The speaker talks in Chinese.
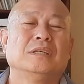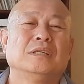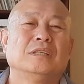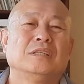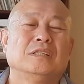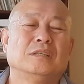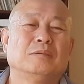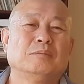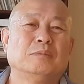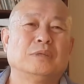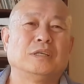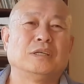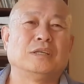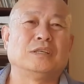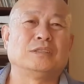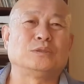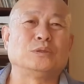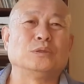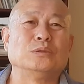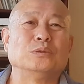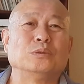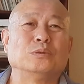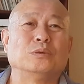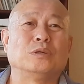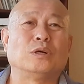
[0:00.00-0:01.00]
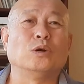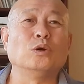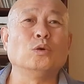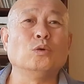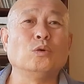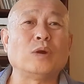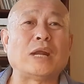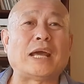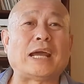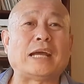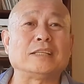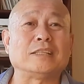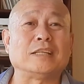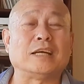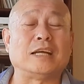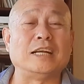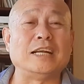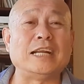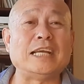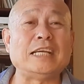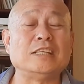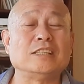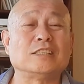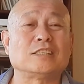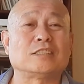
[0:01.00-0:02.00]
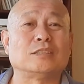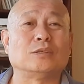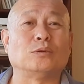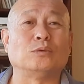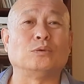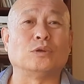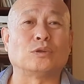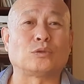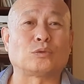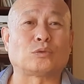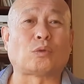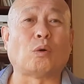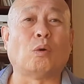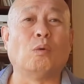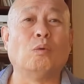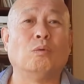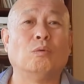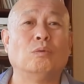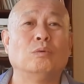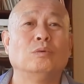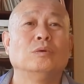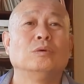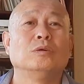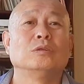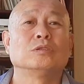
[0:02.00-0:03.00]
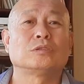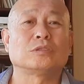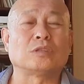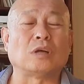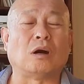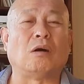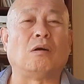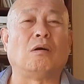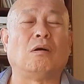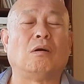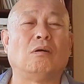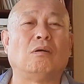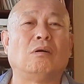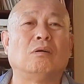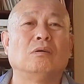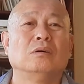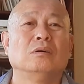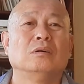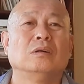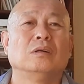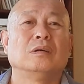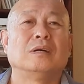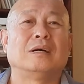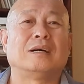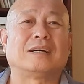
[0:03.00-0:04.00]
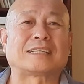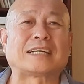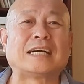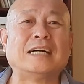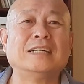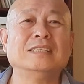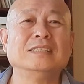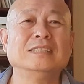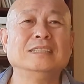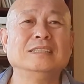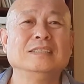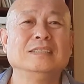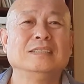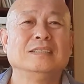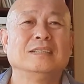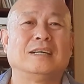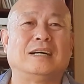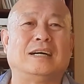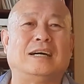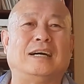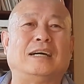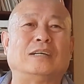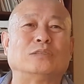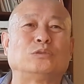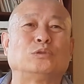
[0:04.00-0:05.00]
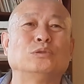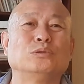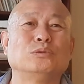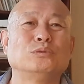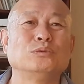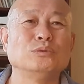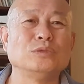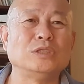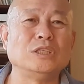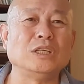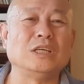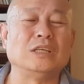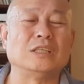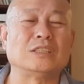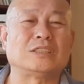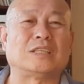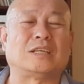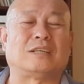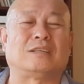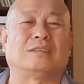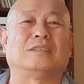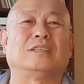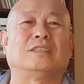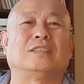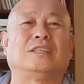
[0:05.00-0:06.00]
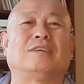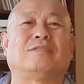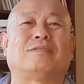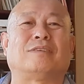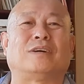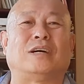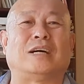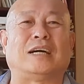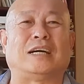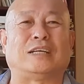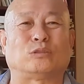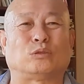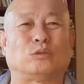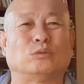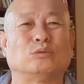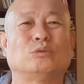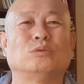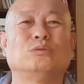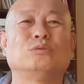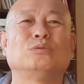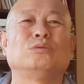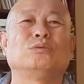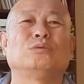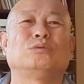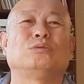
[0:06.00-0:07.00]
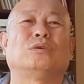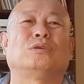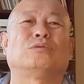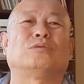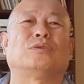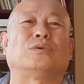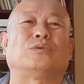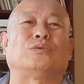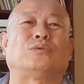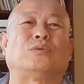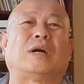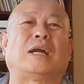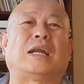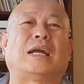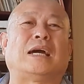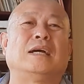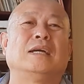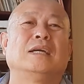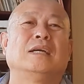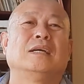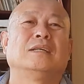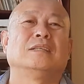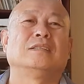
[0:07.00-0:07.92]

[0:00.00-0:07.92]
那么就有后来呢，类似于洞、槽啊、坑啊、居住地这样的地方啊，都都都叫做穴了。